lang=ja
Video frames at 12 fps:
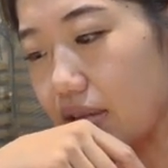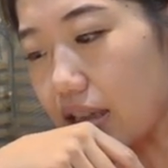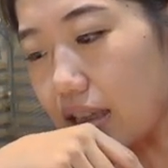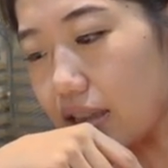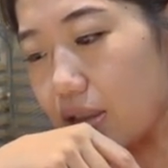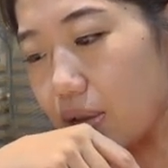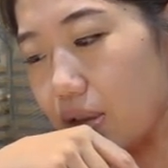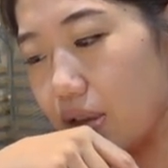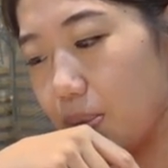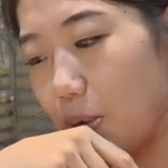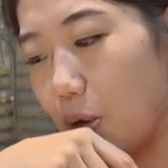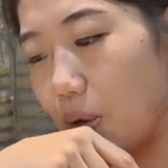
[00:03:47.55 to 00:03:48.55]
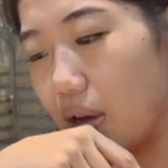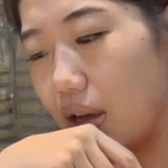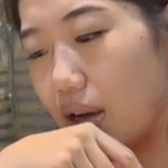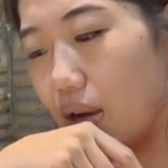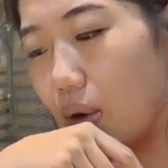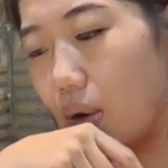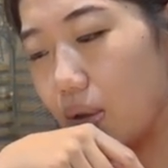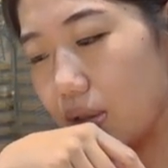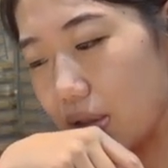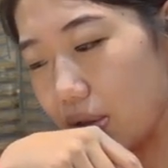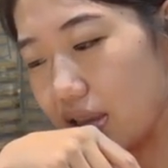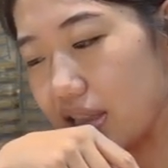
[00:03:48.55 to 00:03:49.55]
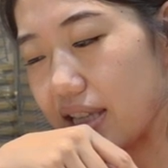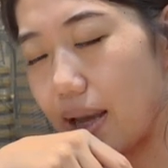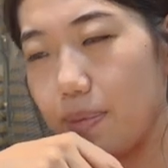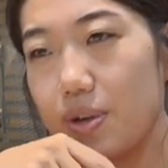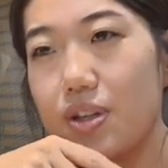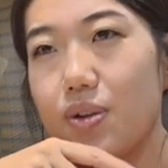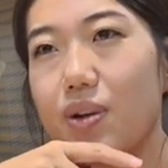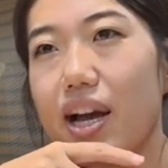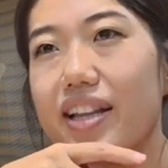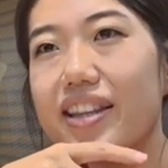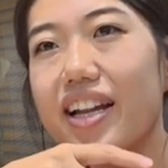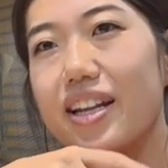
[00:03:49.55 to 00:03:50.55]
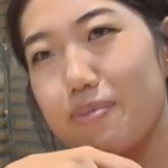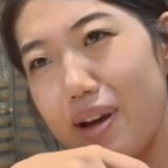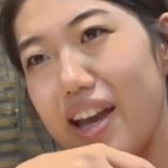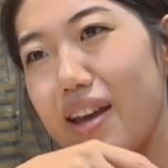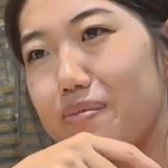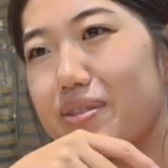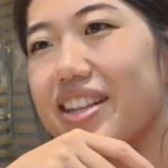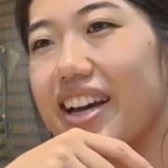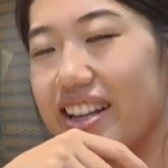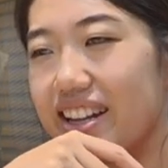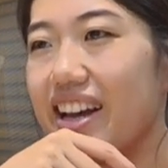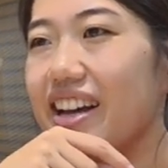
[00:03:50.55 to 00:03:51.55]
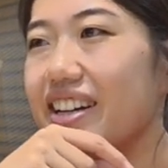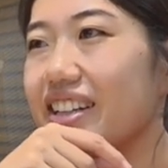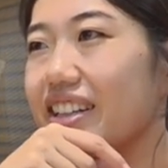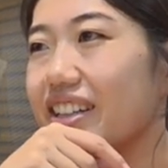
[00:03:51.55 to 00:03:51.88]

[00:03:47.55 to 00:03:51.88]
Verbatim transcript: だからそういうもう本当に寒いのが当たり前みたいな